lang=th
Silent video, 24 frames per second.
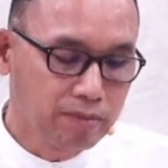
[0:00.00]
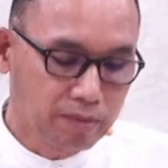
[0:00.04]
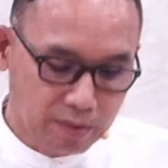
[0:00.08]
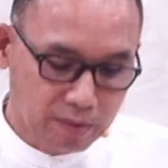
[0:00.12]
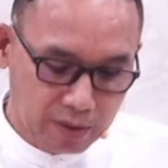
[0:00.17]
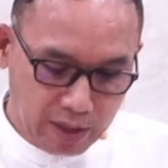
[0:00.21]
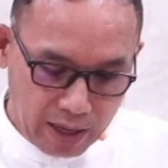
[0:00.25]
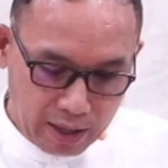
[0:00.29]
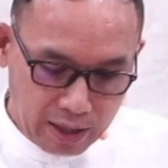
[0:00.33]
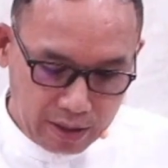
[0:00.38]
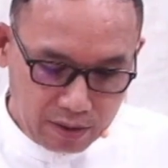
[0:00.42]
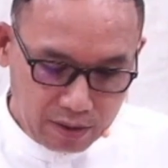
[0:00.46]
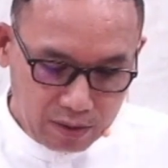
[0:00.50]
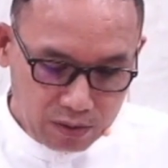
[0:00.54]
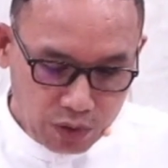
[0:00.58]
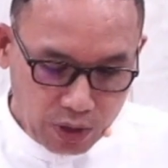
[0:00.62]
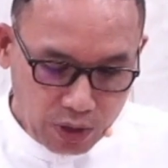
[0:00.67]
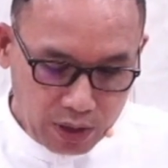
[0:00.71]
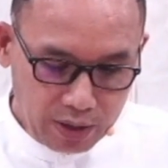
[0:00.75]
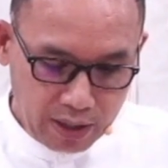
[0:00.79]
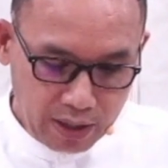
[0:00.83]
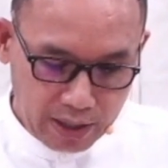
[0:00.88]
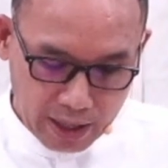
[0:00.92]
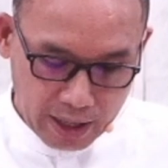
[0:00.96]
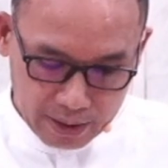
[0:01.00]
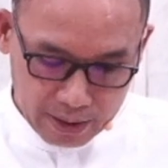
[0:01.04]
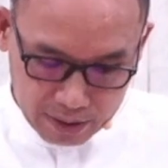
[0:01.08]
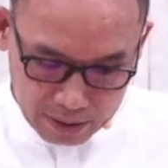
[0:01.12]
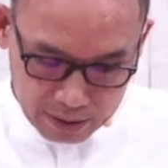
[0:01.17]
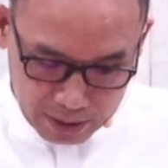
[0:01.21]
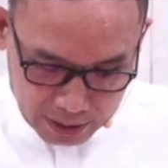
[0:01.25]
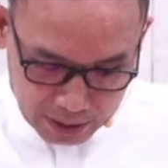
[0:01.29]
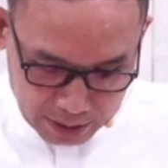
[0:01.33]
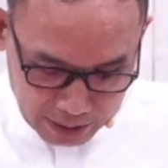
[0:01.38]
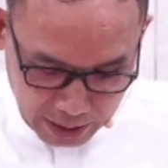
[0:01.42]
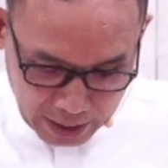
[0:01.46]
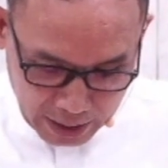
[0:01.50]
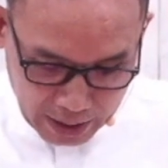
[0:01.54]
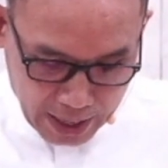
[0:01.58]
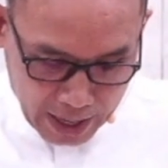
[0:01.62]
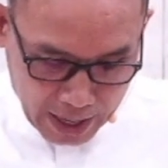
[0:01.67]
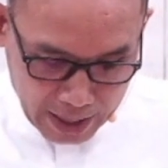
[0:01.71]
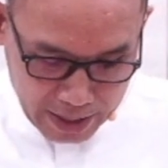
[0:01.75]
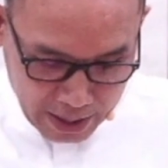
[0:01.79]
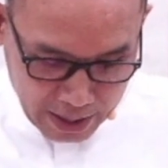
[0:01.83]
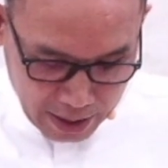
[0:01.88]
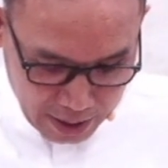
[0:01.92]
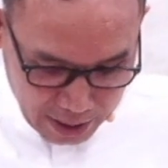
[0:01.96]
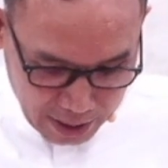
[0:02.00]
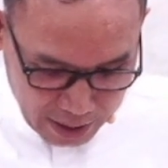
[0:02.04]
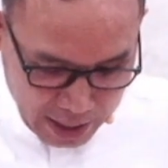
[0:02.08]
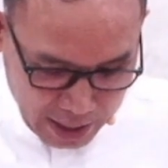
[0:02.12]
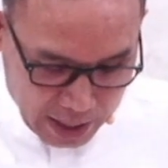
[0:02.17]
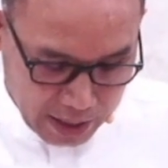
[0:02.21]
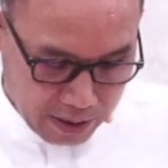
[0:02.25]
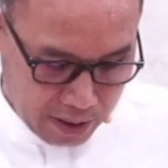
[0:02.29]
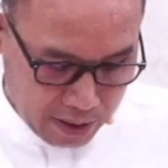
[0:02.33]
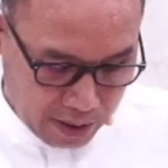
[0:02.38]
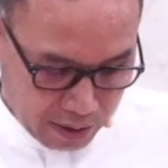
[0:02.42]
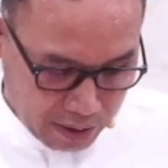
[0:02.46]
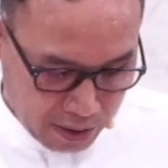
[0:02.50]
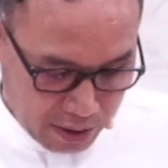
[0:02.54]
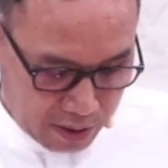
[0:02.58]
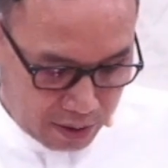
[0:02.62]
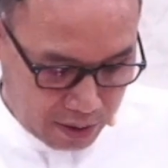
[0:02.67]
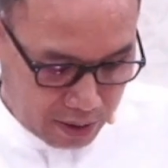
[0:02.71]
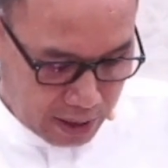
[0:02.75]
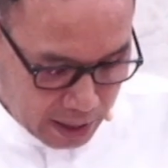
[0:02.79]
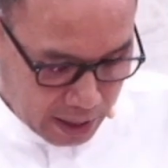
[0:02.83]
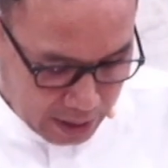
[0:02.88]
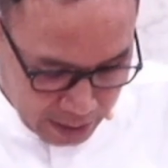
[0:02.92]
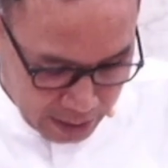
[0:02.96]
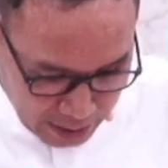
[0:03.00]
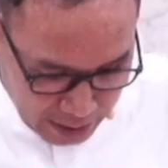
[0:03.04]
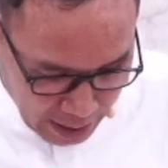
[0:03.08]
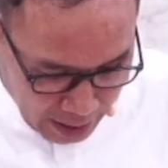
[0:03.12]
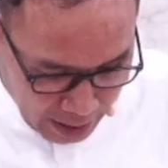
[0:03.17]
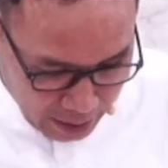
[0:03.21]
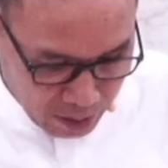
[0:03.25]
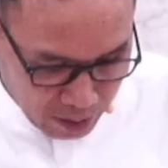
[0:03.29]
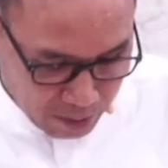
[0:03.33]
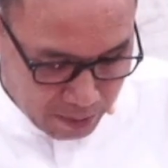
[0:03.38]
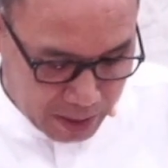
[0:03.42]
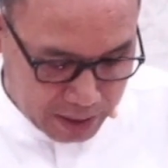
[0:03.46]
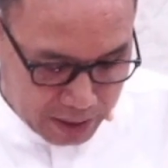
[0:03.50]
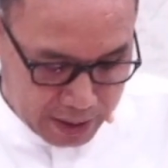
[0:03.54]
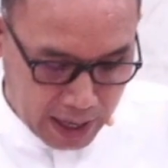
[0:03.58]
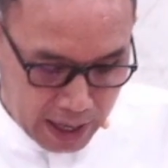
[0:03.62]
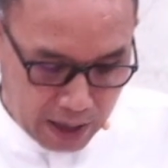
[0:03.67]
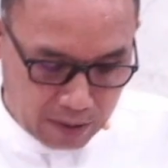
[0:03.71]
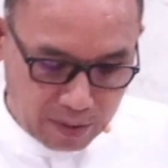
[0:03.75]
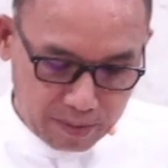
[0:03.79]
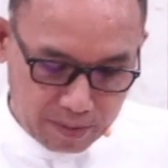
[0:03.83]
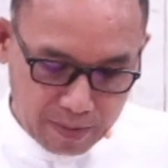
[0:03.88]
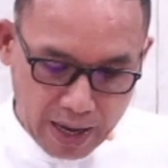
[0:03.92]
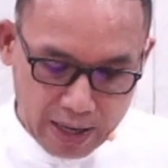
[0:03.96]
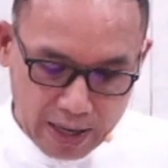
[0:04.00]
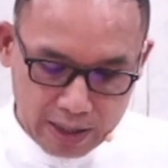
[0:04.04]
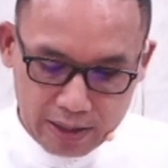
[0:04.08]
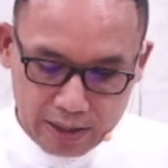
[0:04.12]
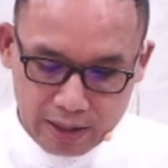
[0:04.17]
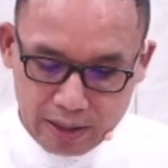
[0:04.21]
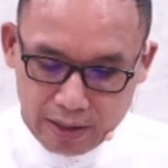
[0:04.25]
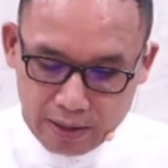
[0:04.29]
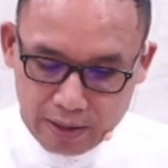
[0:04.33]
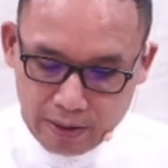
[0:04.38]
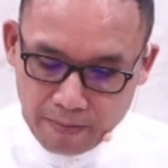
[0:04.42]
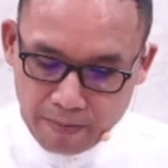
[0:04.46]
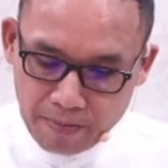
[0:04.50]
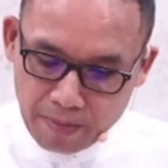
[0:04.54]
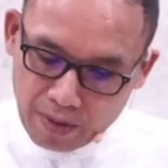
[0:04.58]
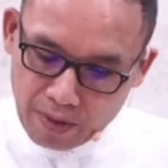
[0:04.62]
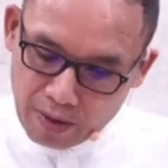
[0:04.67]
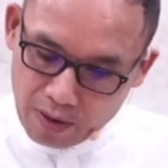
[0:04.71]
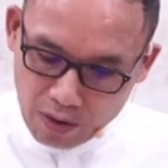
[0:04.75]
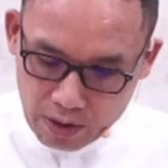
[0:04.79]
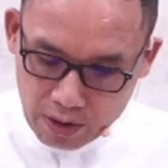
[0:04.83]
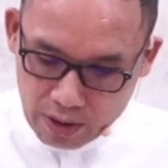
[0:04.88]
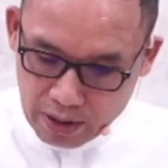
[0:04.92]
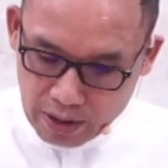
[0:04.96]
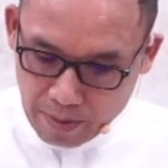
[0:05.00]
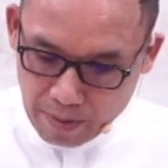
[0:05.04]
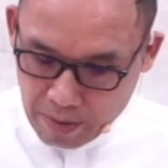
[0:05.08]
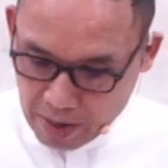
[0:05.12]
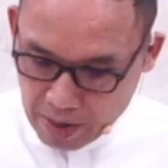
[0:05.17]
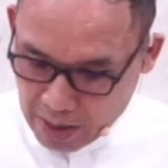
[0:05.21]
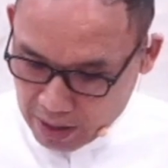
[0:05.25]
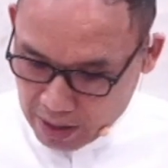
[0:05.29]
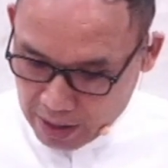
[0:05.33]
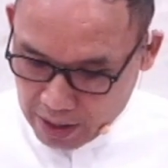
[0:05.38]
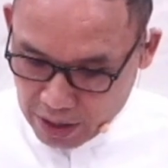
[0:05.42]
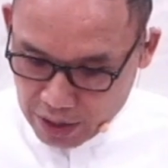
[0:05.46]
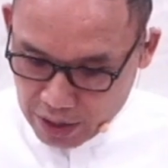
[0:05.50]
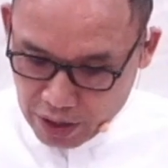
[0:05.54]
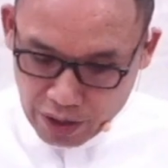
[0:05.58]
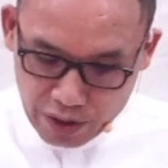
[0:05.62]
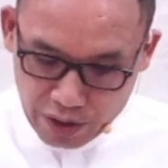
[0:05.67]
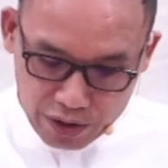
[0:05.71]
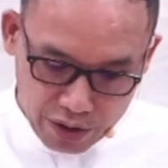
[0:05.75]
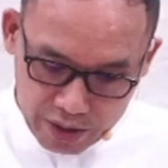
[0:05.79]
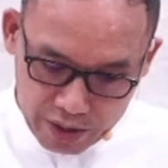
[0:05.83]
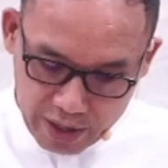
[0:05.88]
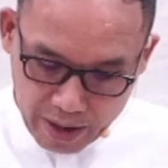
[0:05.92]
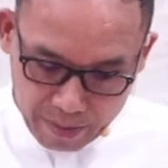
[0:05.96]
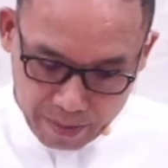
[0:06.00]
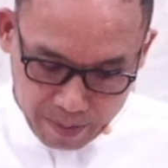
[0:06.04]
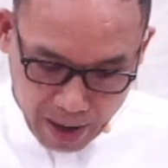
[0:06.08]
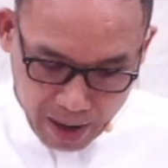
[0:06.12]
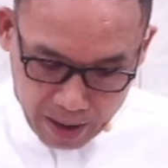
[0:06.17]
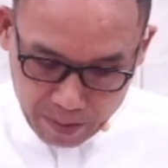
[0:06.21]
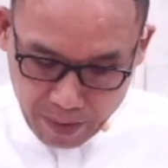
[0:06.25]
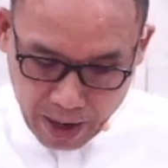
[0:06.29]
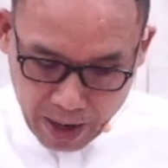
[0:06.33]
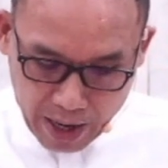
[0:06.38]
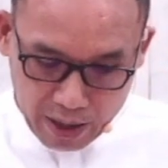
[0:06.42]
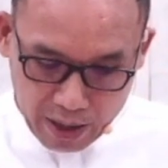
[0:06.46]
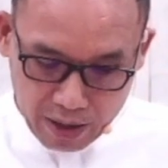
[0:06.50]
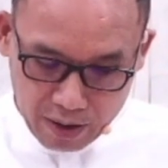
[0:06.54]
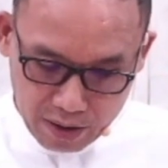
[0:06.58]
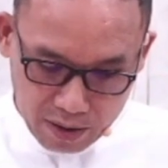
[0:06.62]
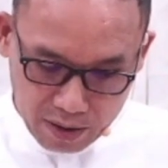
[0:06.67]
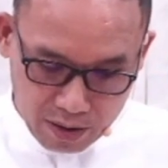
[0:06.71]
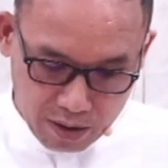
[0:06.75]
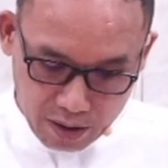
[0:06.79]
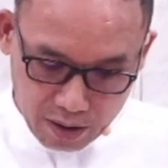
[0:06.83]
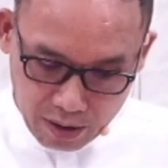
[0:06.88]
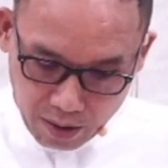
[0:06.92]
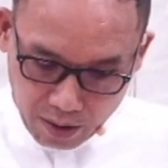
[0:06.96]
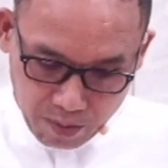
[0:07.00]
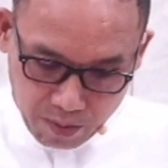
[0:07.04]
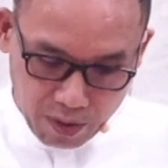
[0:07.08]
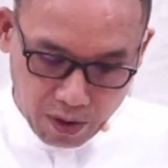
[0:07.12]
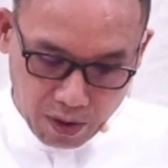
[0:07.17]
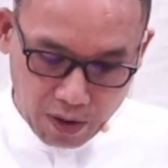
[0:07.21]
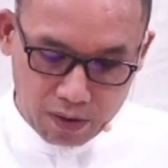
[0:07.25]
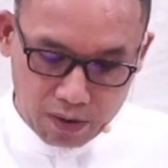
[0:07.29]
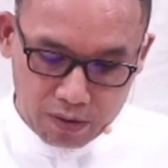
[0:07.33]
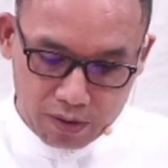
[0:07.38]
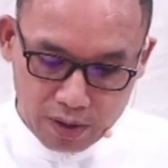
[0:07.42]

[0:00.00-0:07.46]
การช่วยเหลือกันจิตสาธารณะเนี่ยกำลังเกิดขึ้นที่ฐานต่อพระเจ้ามากๆนะคนที่มีที่ดินเยอะแยะมากมาย แล้วก็ครอบครอง